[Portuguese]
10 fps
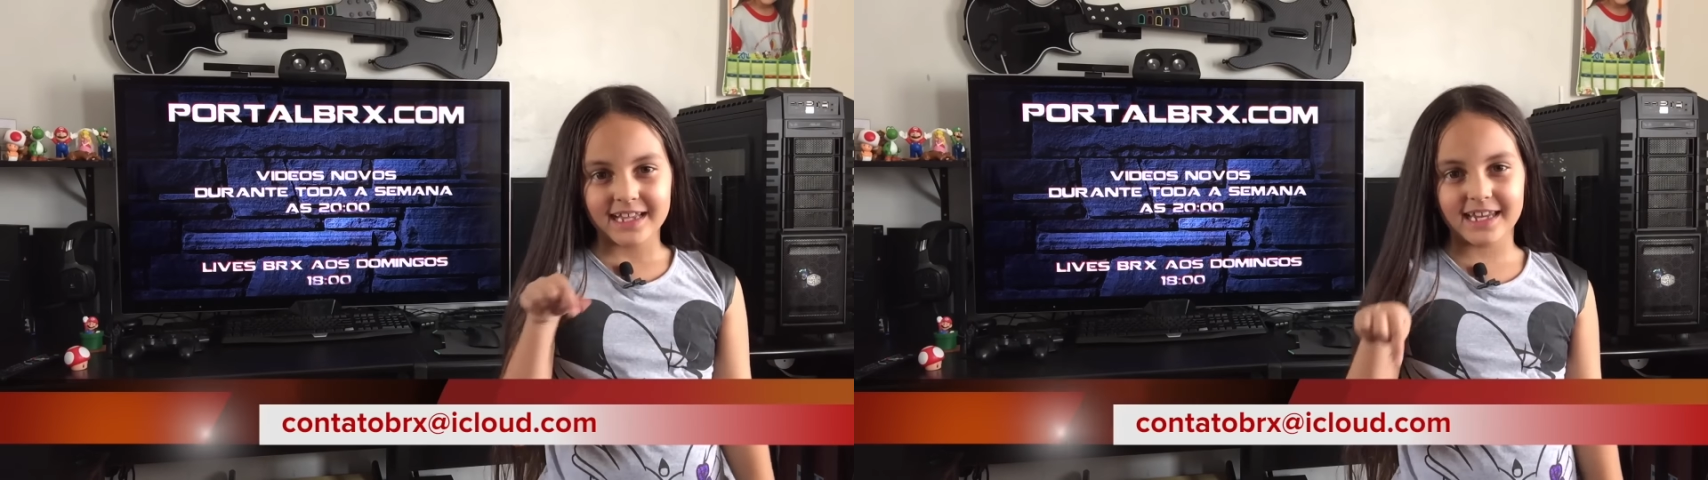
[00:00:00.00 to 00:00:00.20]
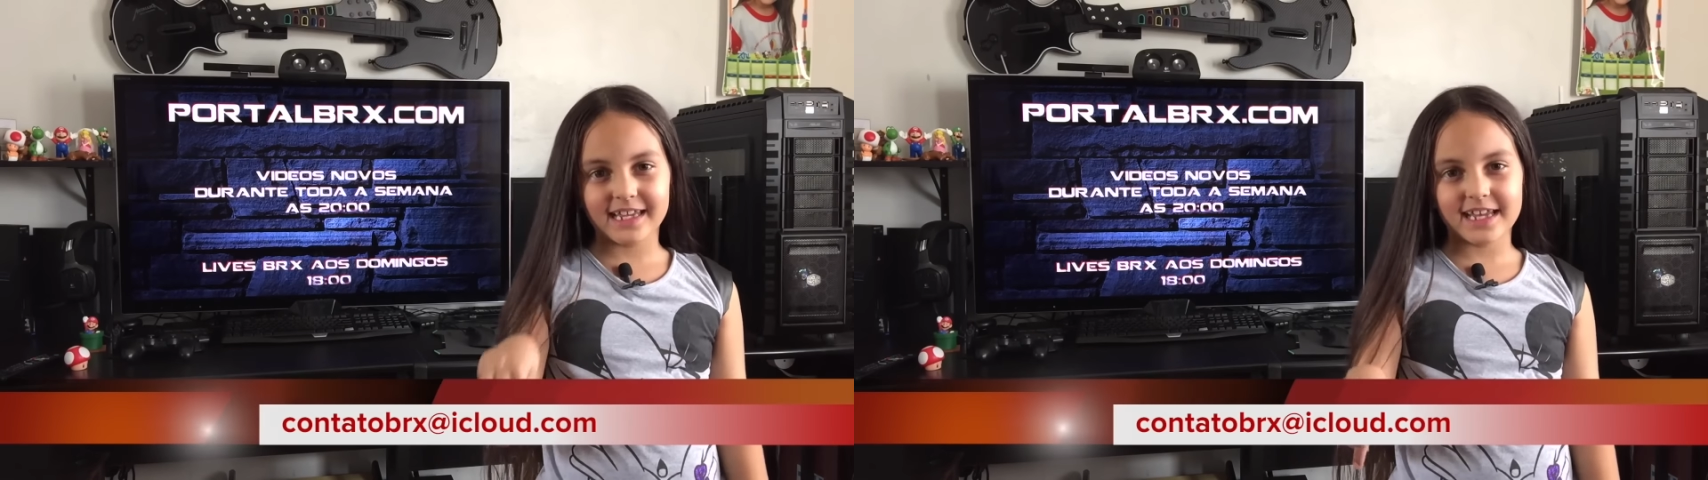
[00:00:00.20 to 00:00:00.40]

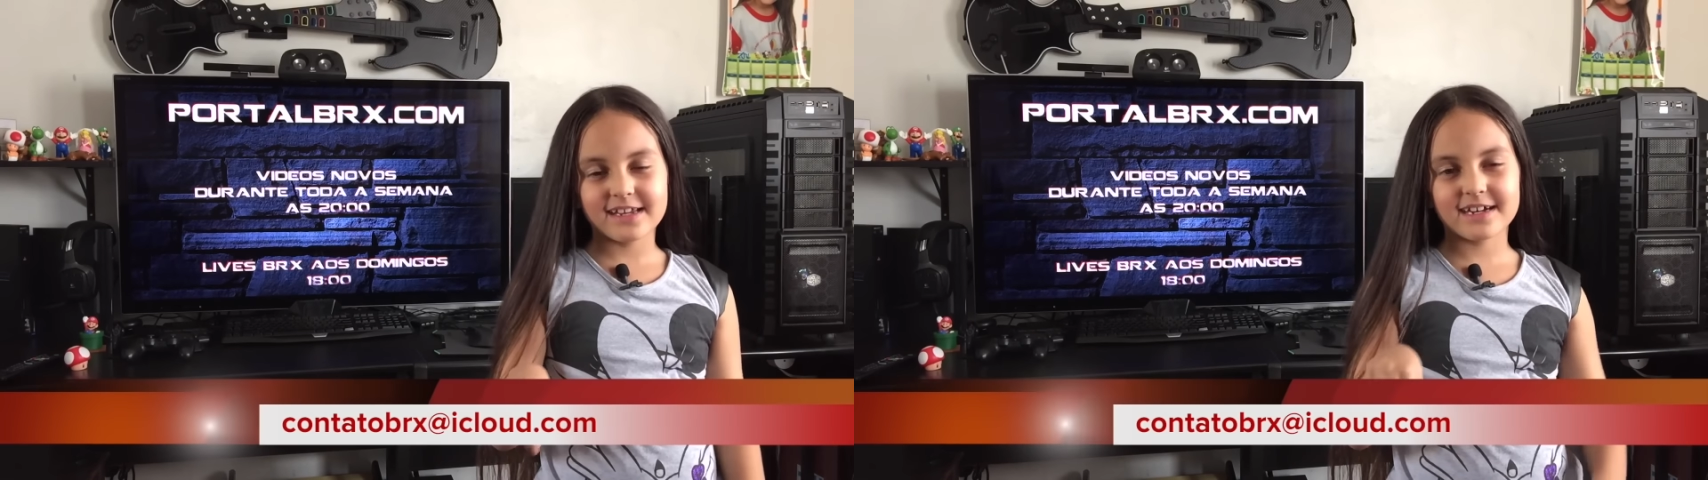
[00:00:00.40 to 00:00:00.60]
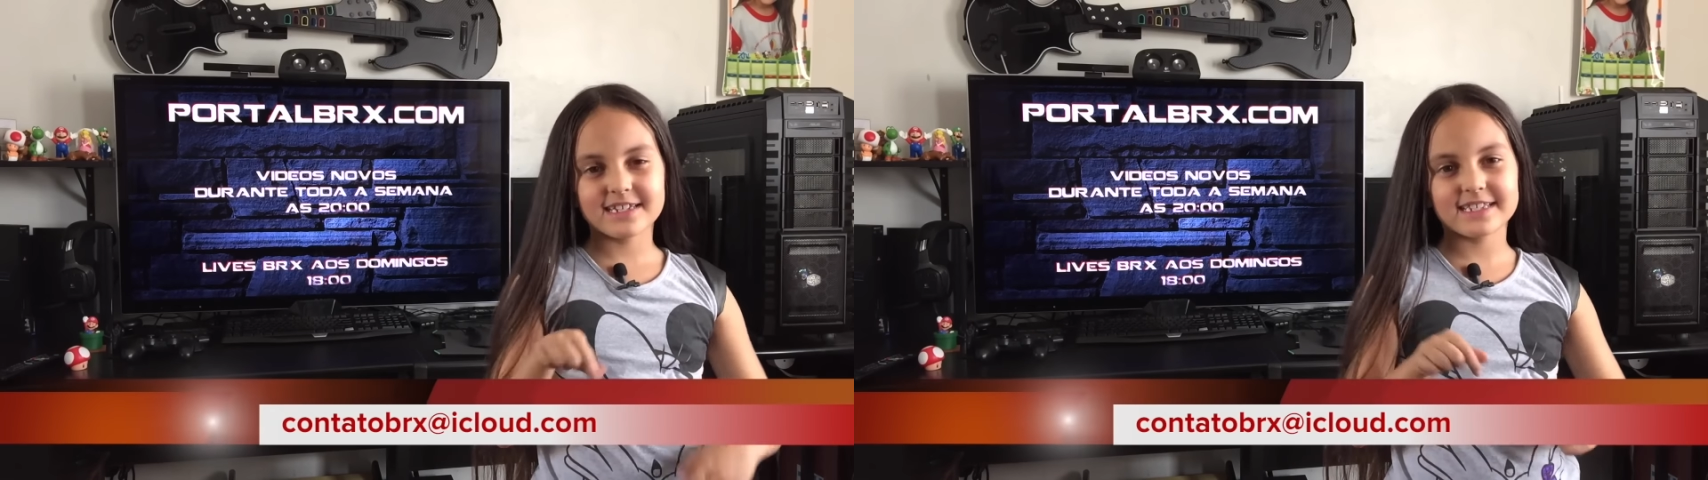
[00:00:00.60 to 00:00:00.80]
Clique
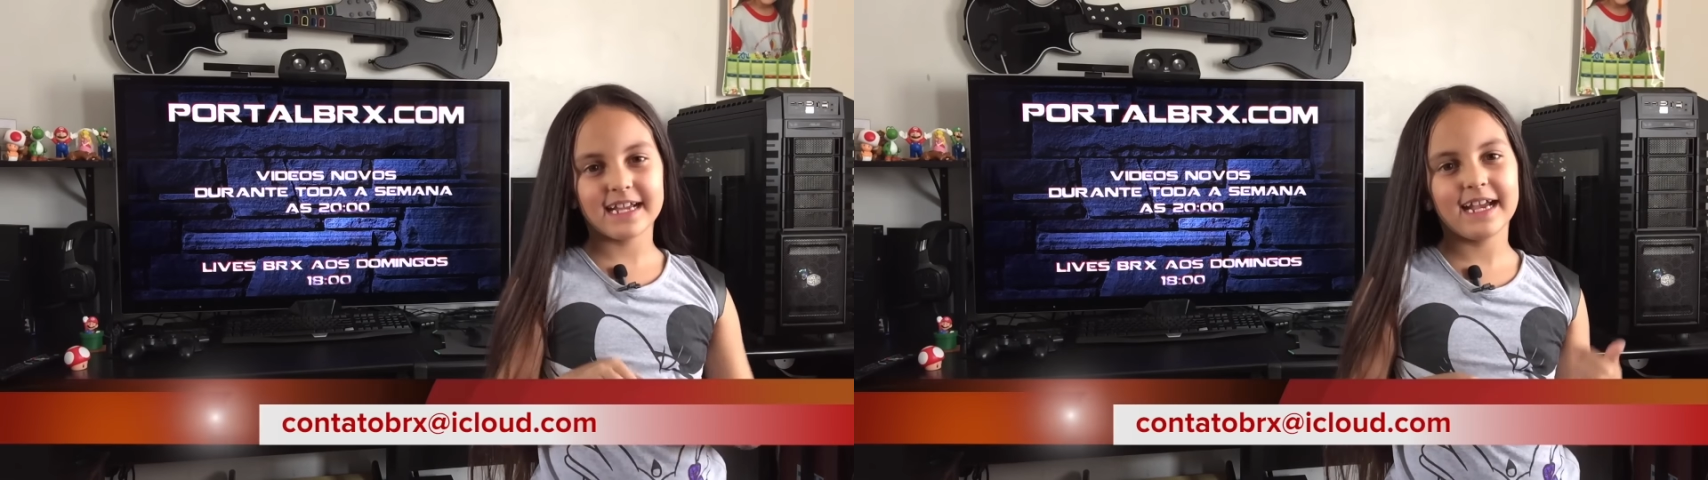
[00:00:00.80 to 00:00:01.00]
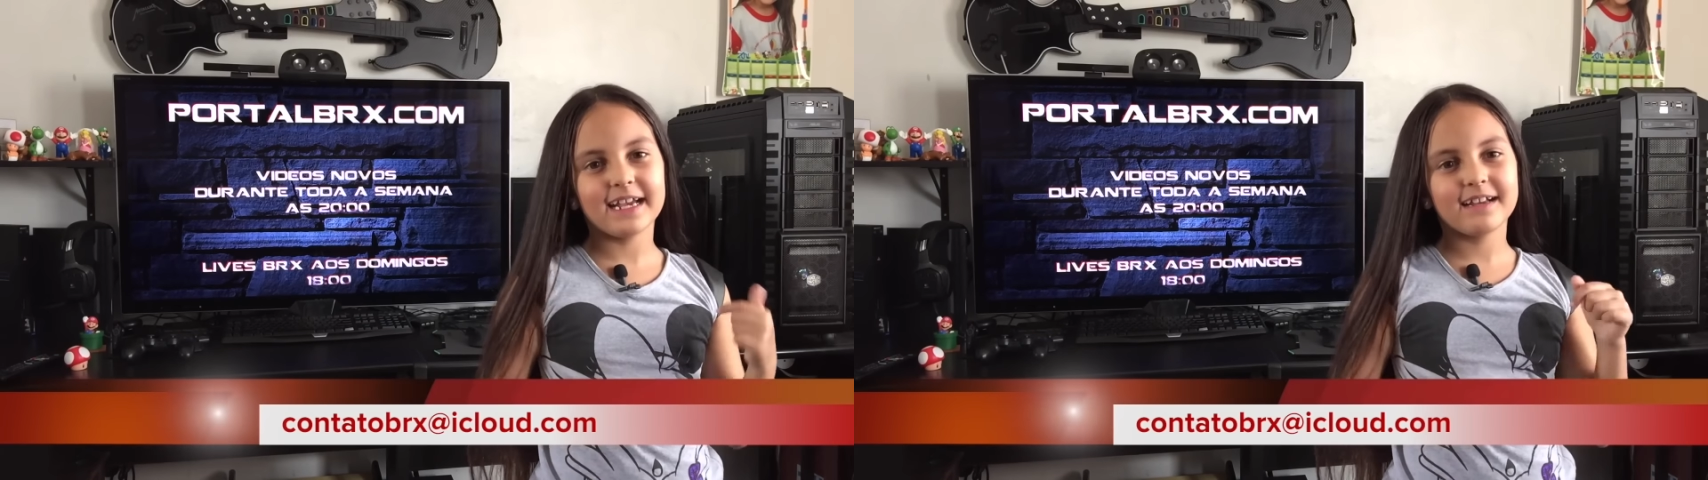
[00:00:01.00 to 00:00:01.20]
em
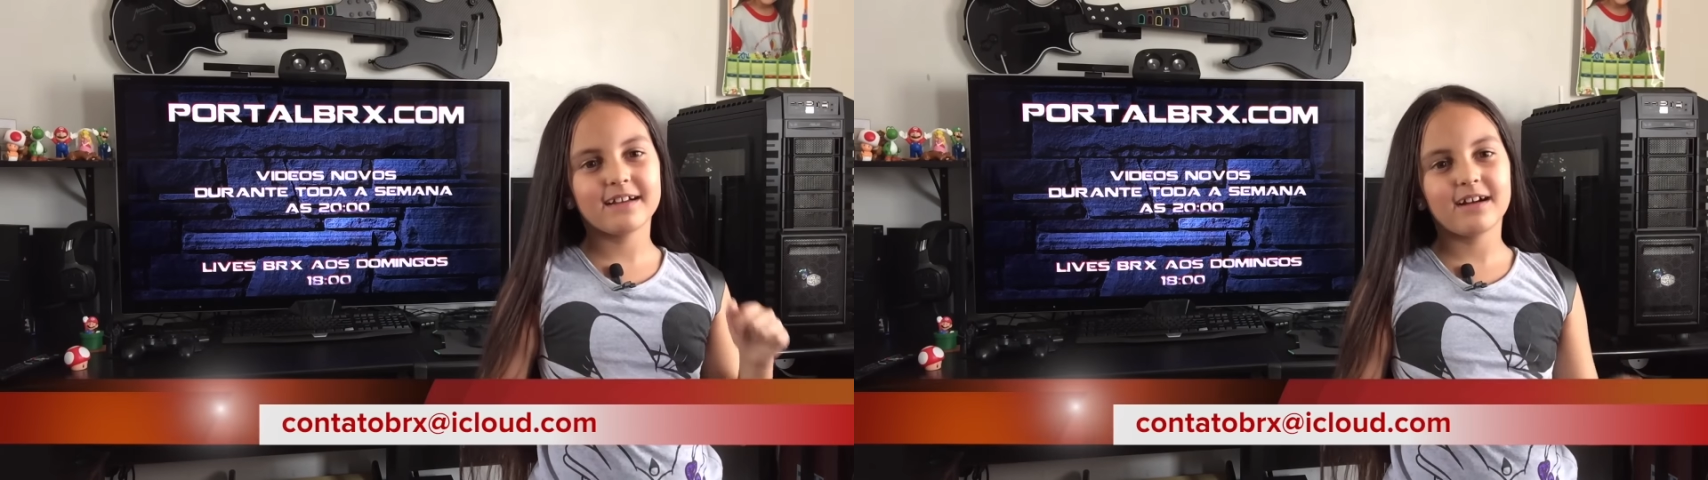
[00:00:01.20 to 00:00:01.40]
gostei,